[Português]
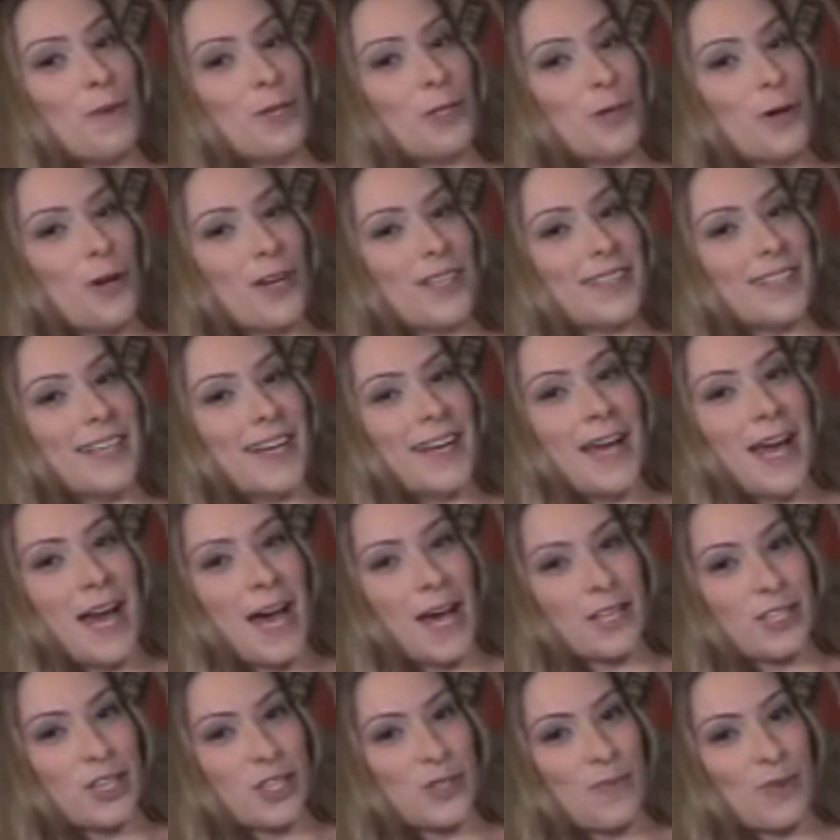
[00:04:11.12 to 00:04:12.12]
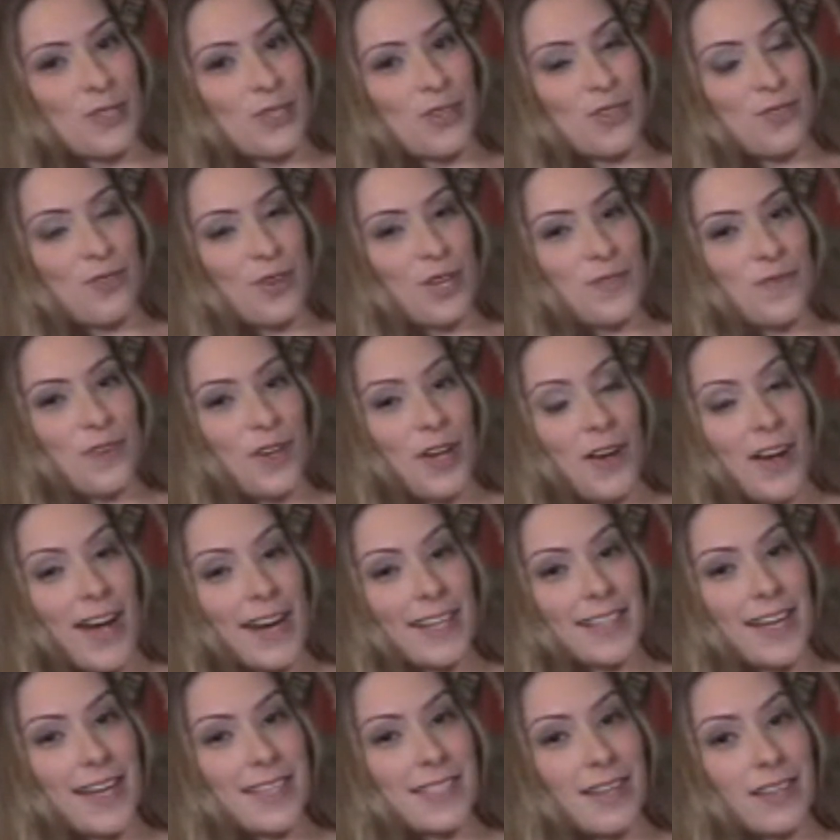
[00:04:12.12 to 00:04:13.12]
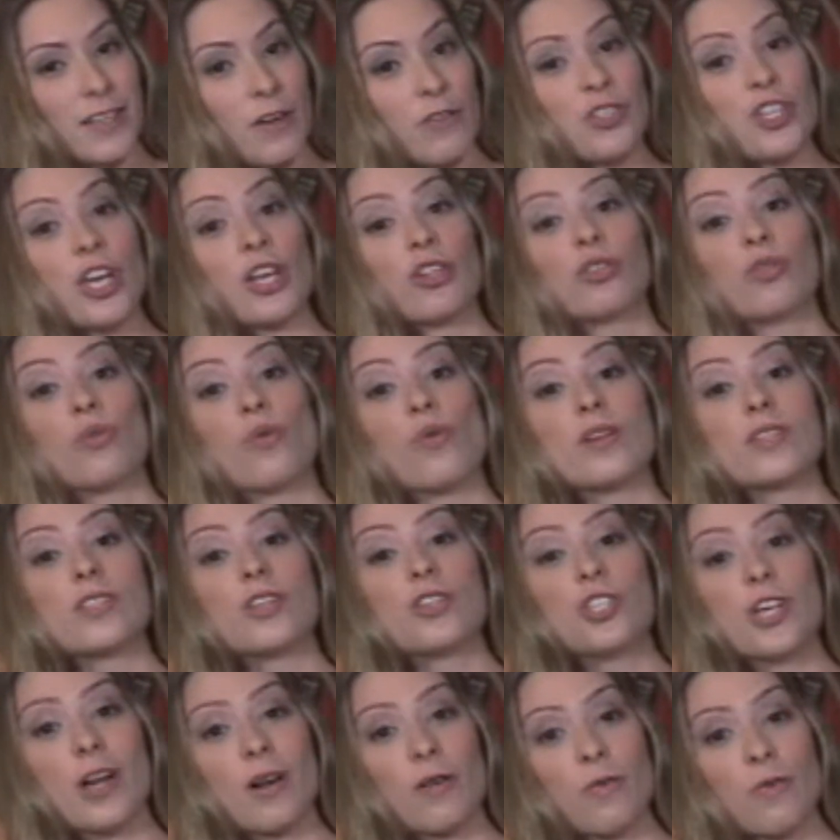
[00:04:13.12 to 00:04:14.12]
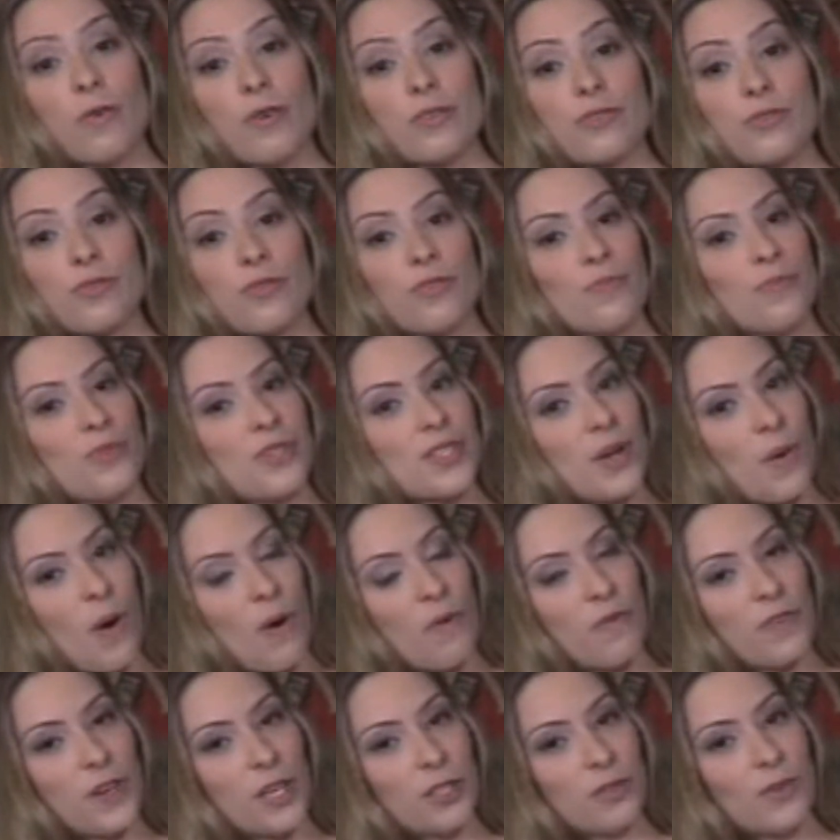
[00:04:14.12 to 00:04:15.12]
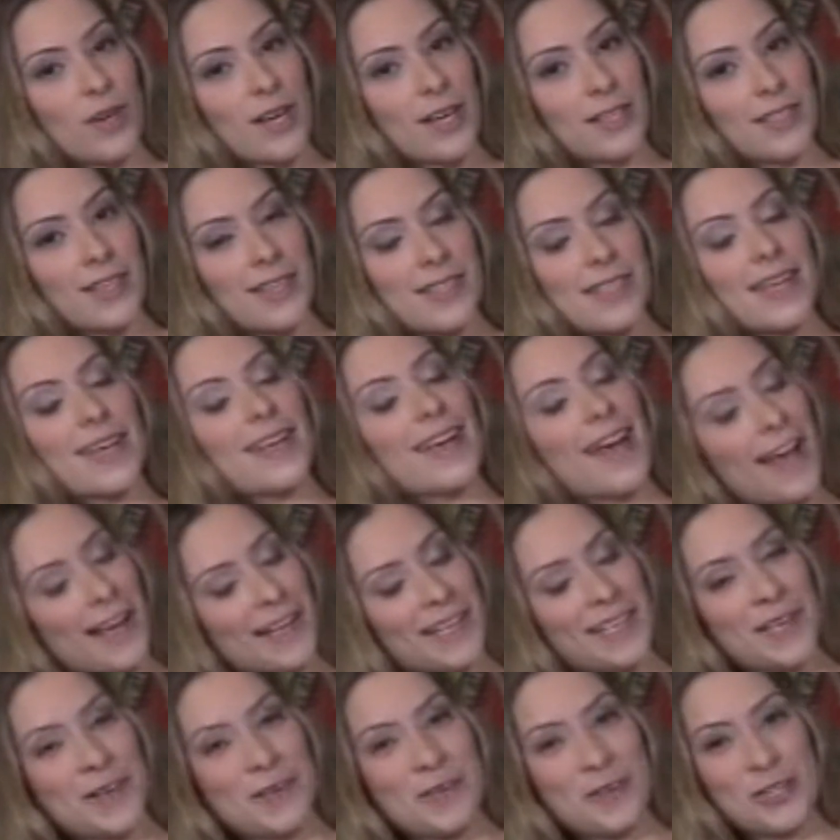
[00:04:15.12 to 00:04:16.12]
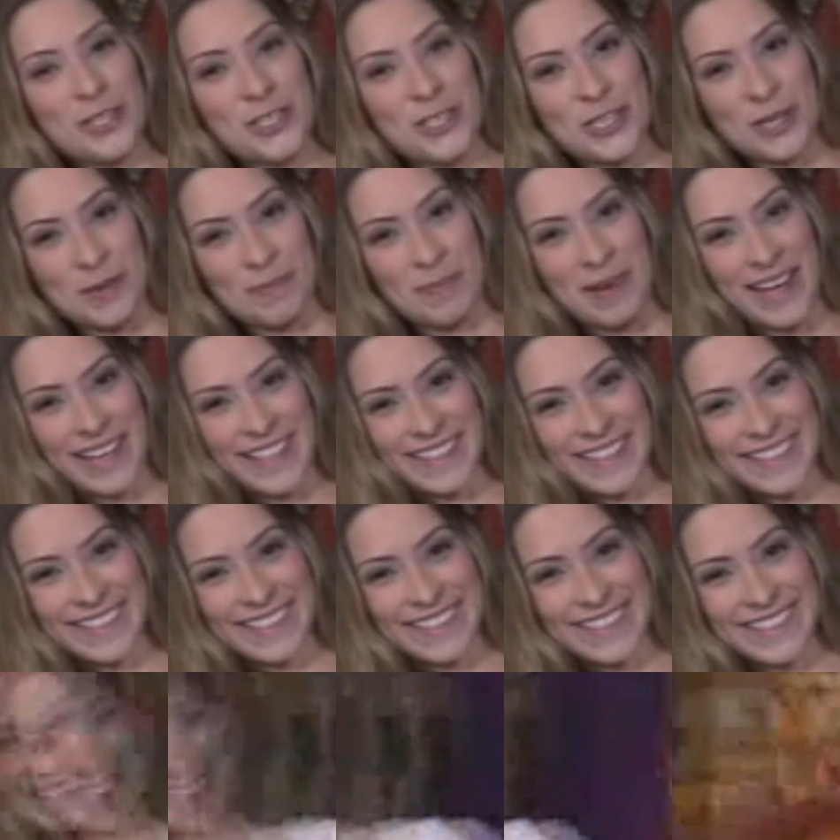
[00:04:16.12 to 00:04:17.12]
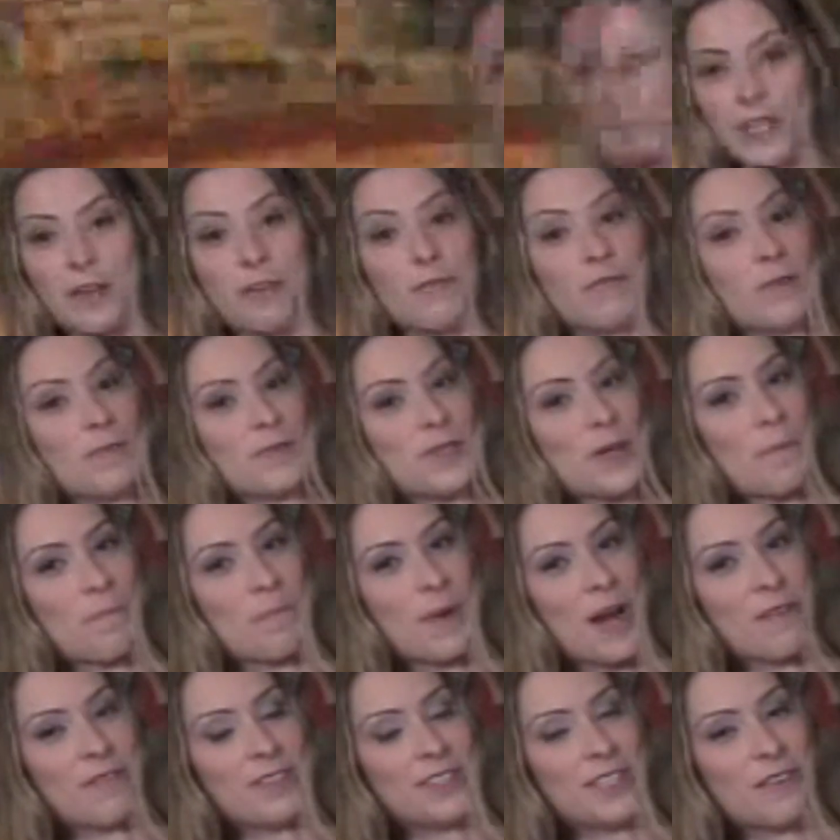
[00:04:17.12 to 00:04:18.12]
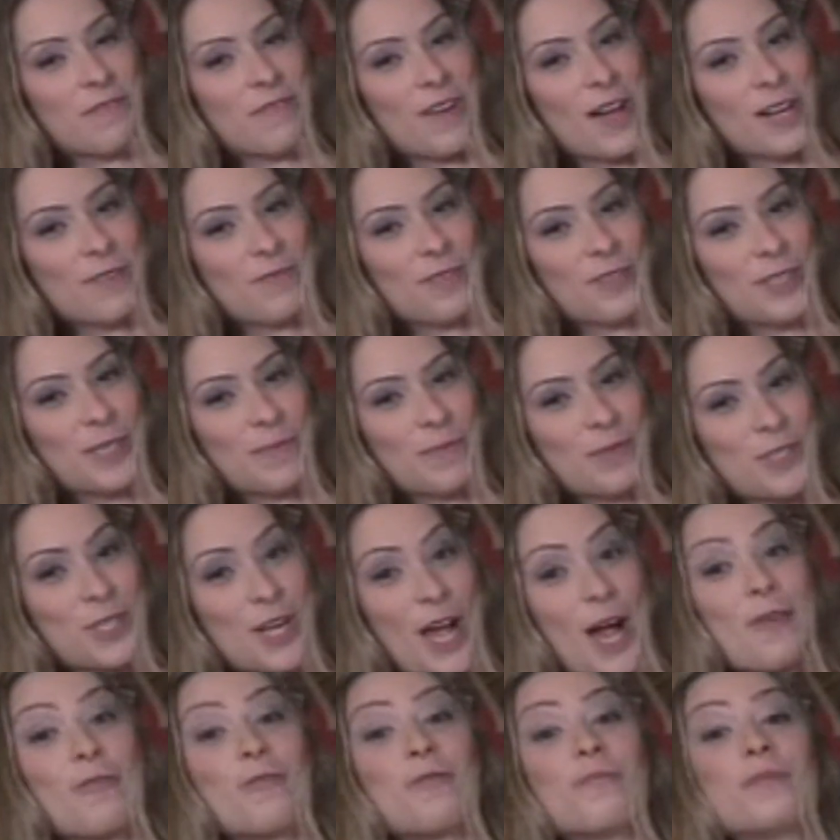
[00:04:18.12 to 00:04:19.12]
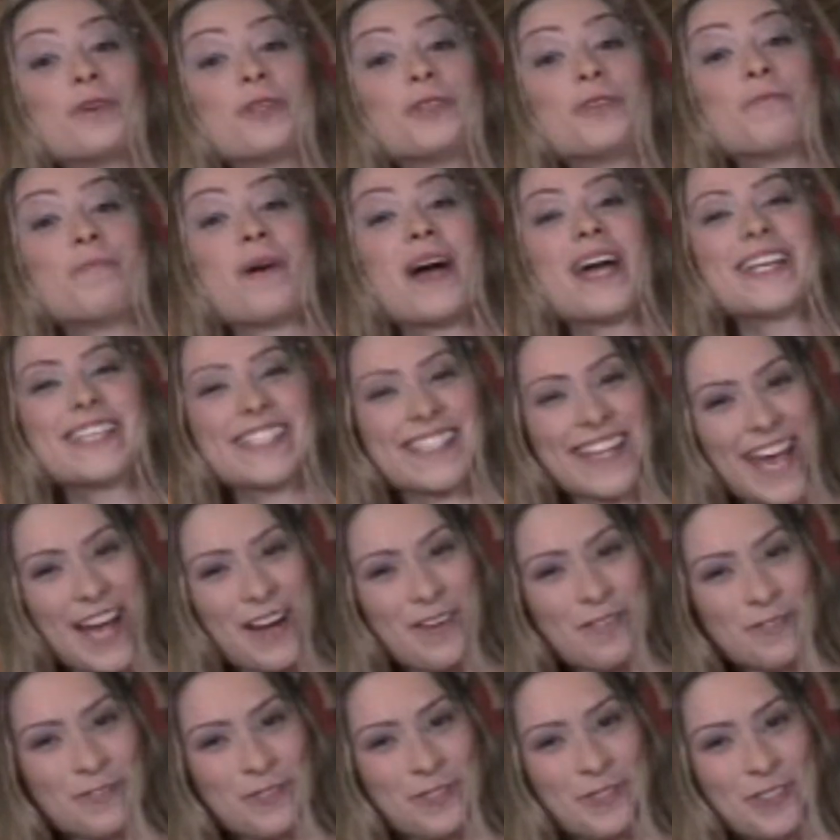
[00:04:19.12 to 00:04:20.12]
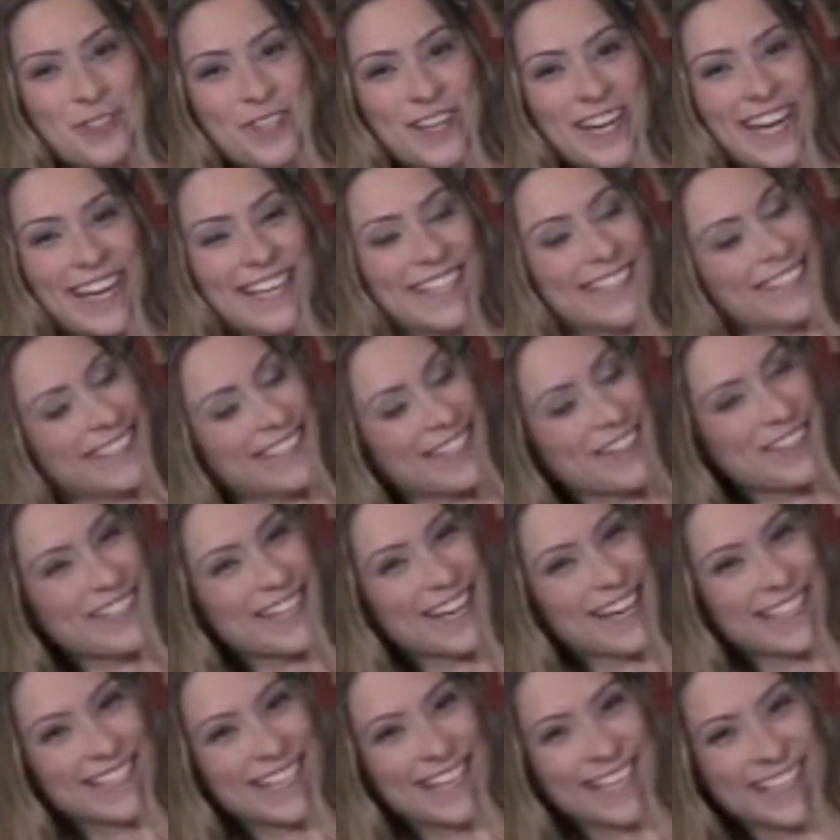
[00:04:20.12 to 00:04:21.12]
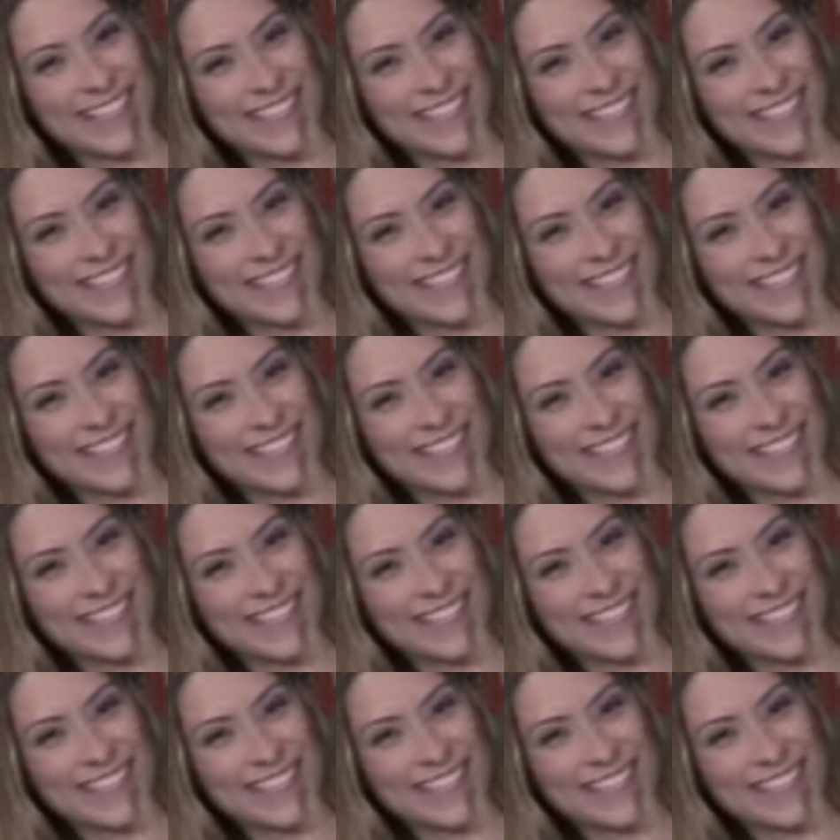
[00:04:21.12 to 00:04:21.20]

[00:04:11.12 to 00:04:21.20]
tome nota, as exposições ficam em cartaz até o dia 12 de agosto no Museu Alfredo Anderson aqui em Curitiba. Vamos a um breve intervalo e voltamos já com muito mais É Cultura. Não saia